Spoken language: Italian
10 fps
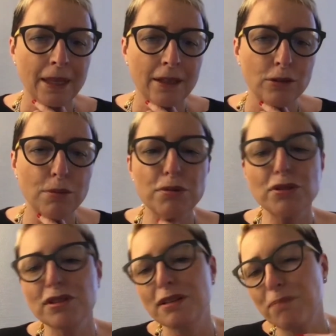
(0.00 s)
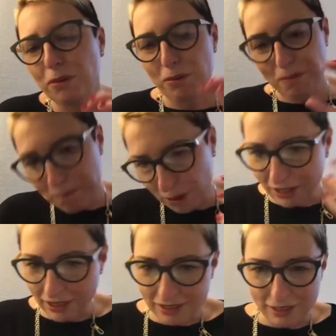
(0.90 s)
Dopo questo esempio un po'
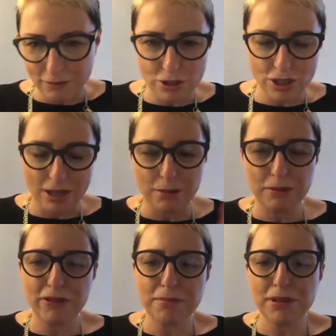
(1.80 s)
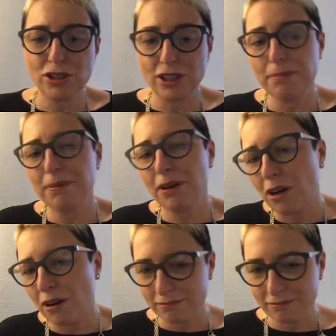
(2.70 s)
negativo, diciamo, mi fa piacere
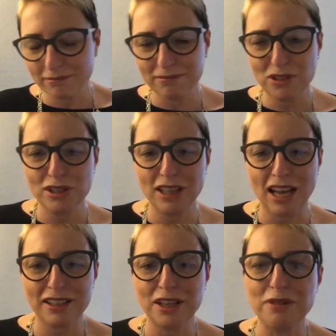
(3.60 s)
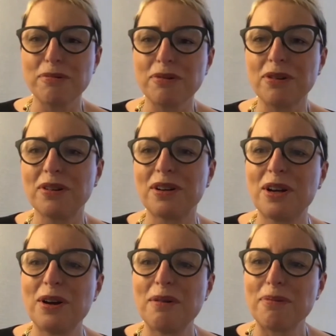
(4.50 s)
però mh, mm, citarne uno
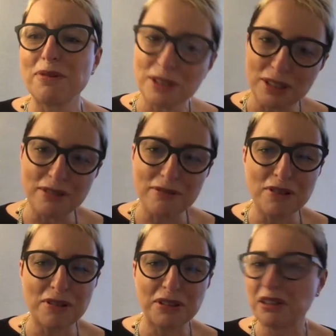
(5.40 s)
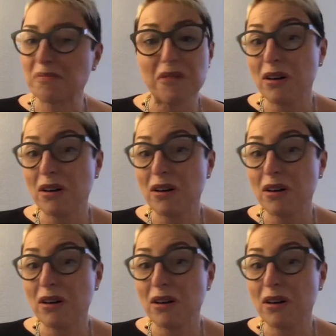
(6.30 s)
positivo che ho